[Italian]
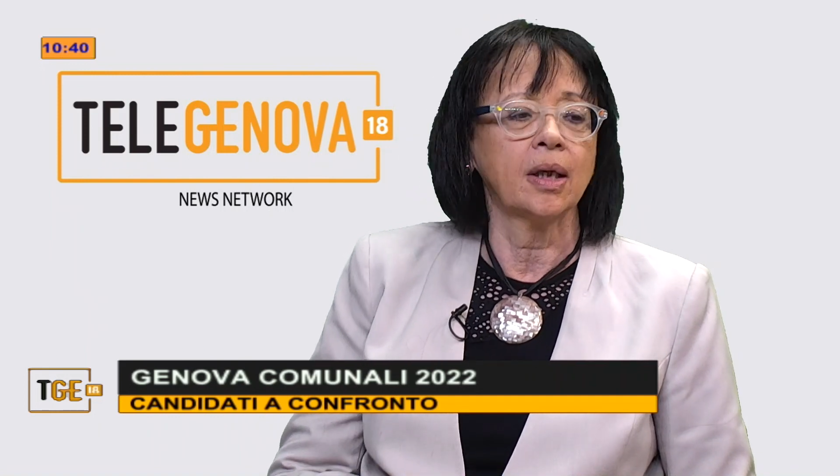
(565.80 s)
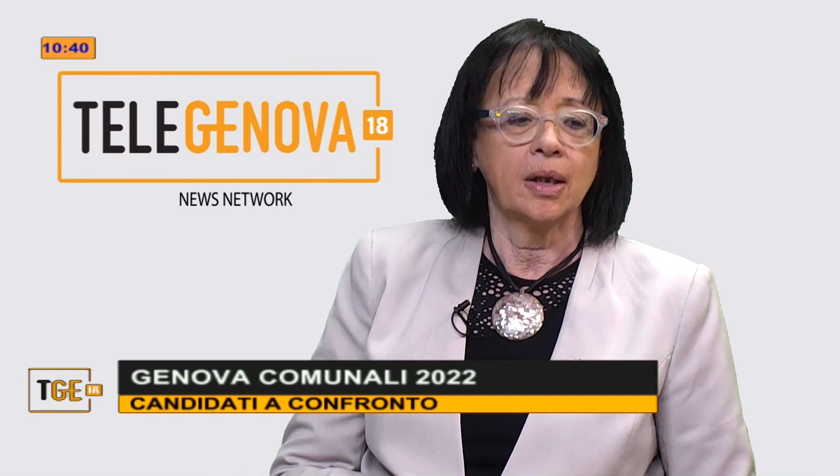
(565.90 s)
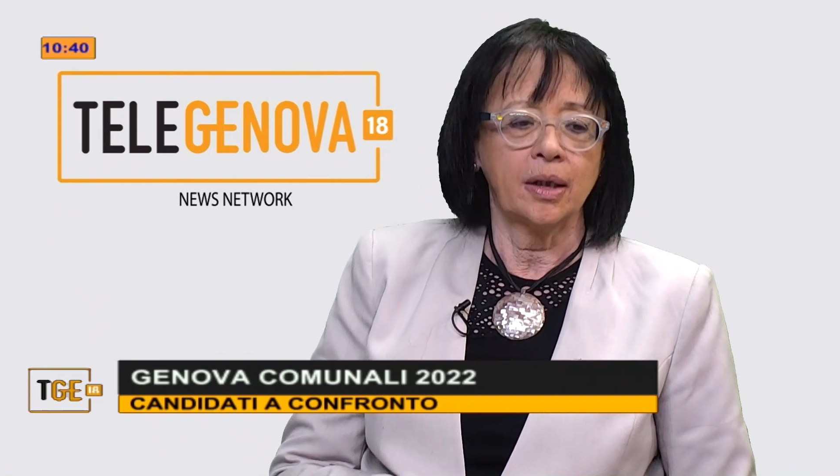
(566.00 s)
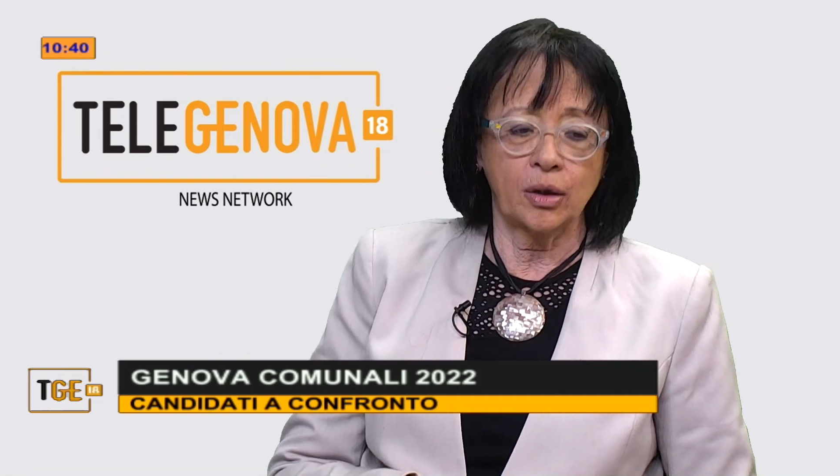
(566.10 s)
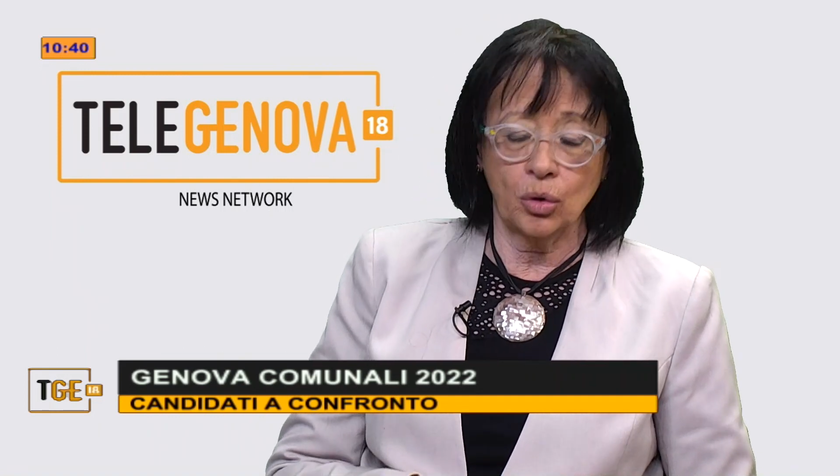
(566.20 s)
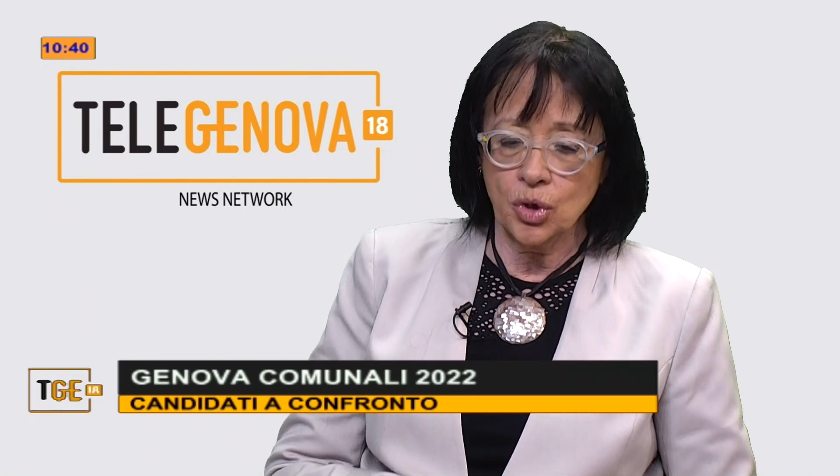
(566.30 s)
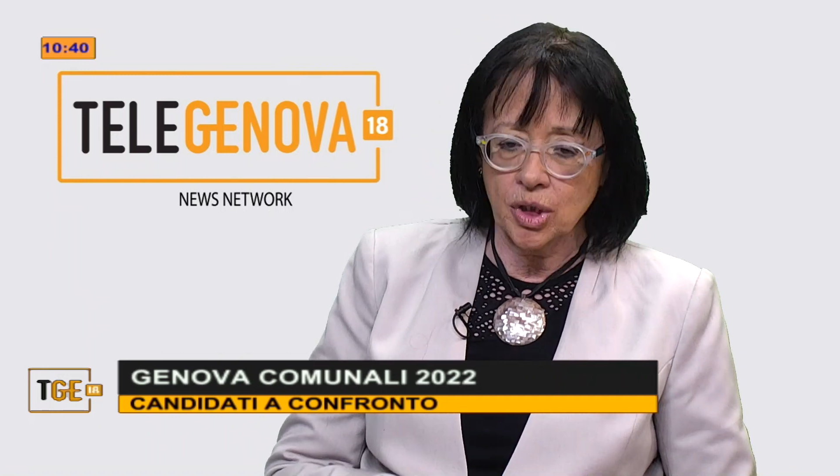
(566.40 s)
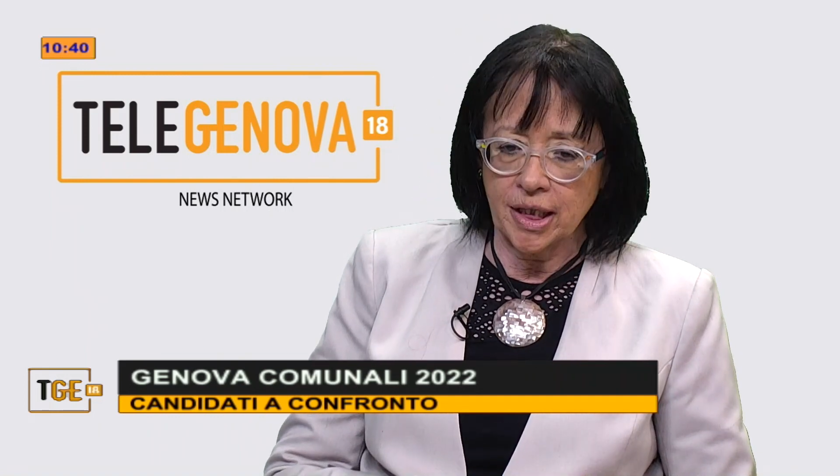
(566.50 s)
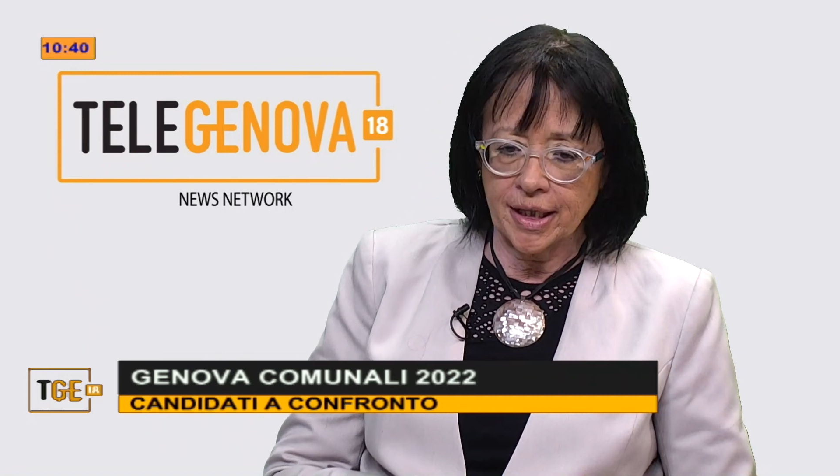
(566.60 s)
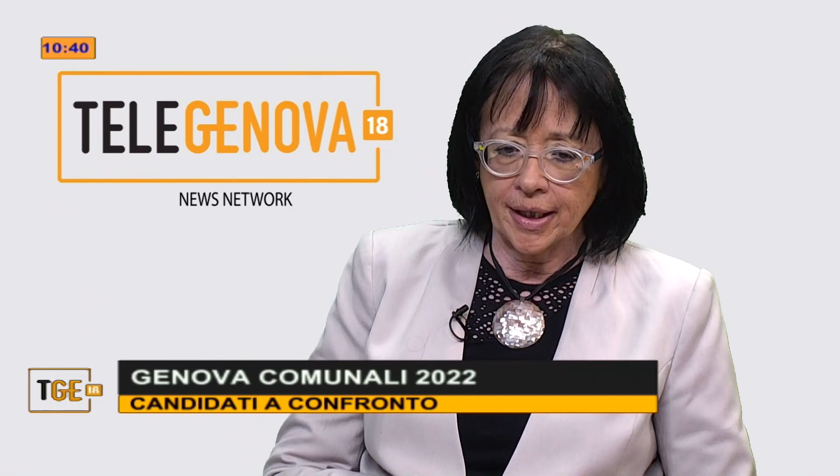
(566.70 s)
i
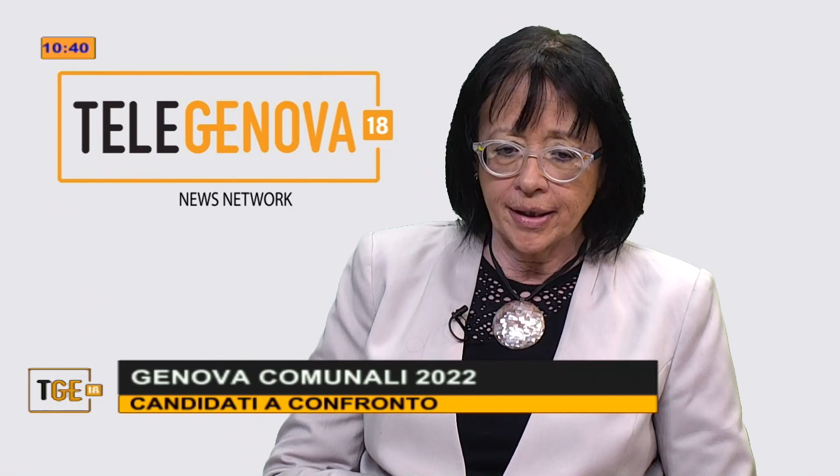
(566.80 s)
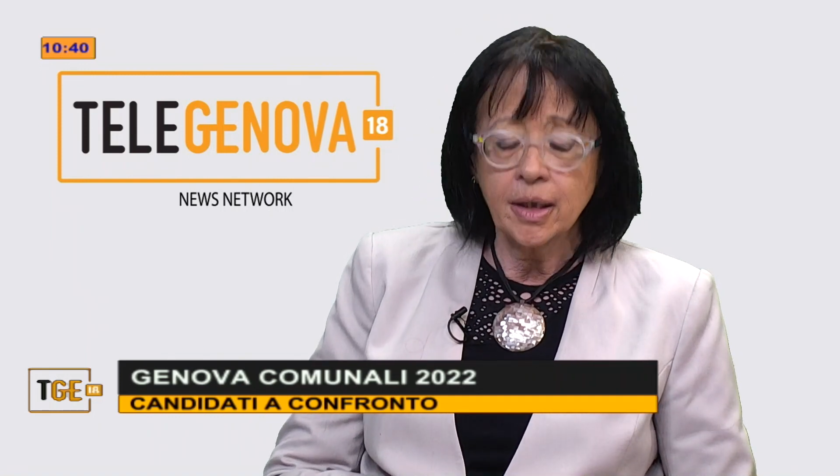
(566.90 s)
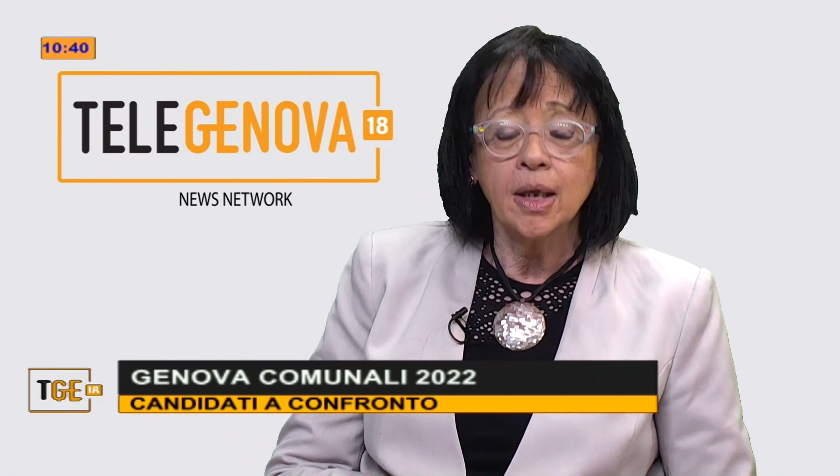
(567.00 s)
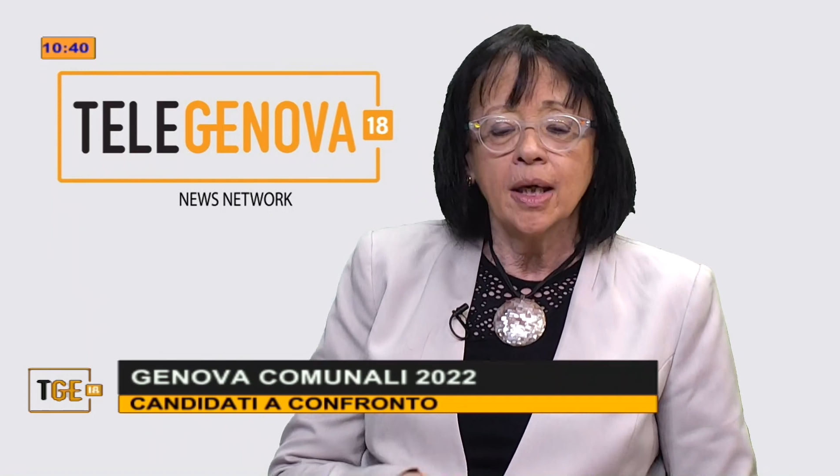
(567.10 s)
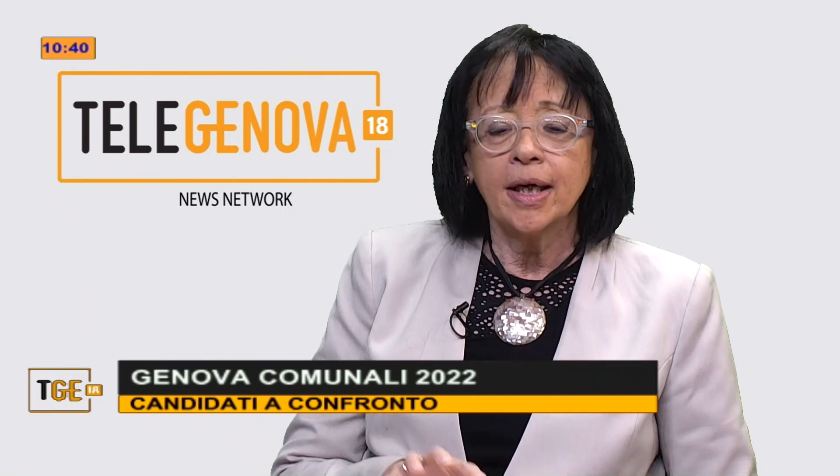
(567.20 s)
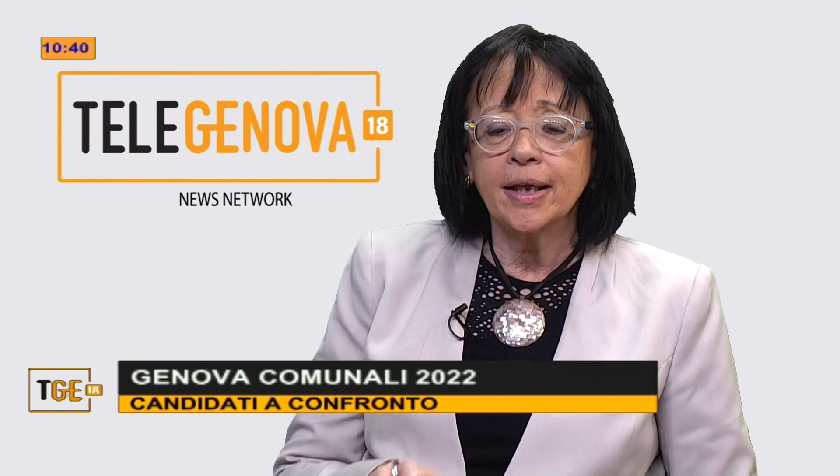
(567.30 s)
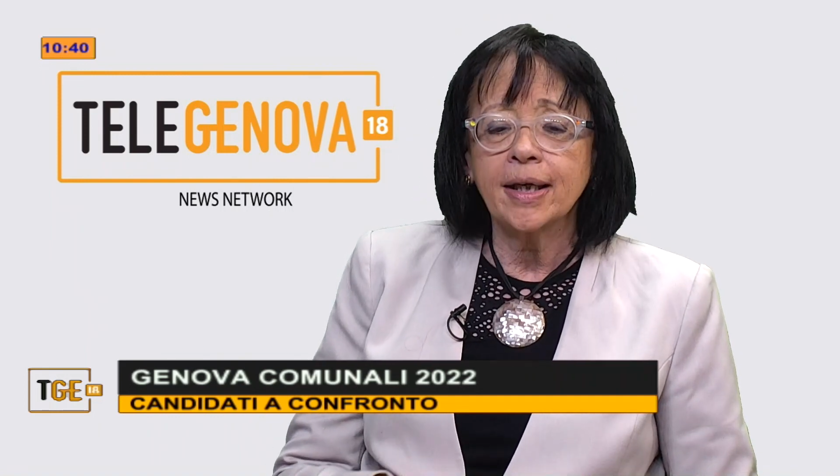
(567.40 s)
consiglieri e